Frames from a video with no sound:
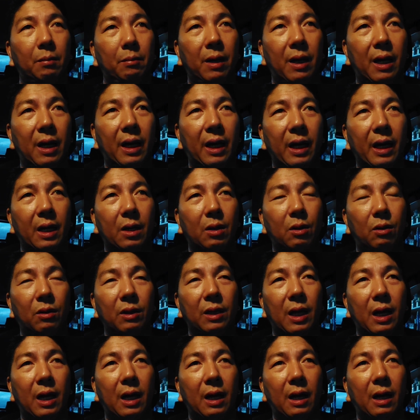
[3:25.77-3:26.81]
mga aircon
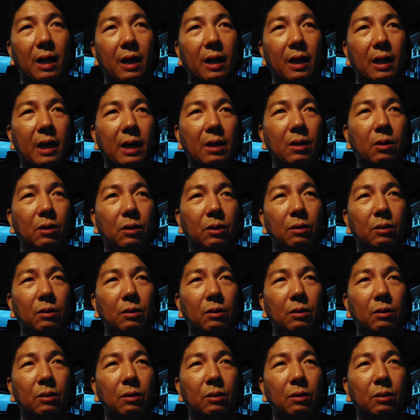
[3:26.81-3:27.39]
na ganon,